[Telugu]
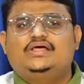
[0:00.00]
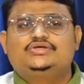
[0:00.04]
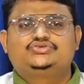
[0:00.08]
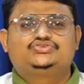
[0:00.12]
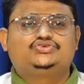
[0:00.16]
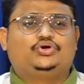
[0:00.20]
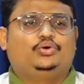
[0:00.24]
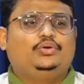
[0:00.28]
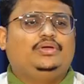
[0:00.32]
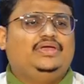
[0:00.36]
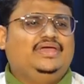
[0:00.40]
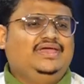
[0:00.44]

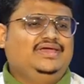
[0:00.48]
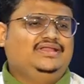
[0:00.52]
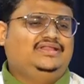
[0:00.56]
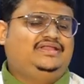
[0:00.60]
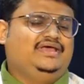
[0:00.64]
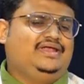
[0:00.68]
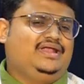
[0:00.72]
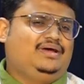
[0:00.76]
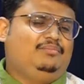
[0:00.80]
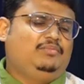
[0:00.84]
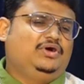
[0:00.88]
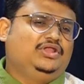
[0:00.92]
సో ఈ
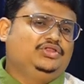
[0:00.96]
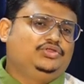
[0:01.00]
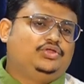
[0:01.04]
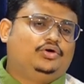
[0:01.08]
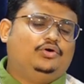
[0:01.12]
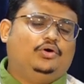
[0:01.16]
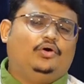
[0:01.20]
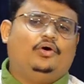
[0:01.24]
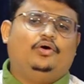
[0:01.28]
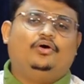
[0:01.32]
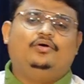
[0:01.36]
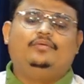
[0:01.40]

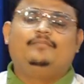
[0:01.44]
దినమందు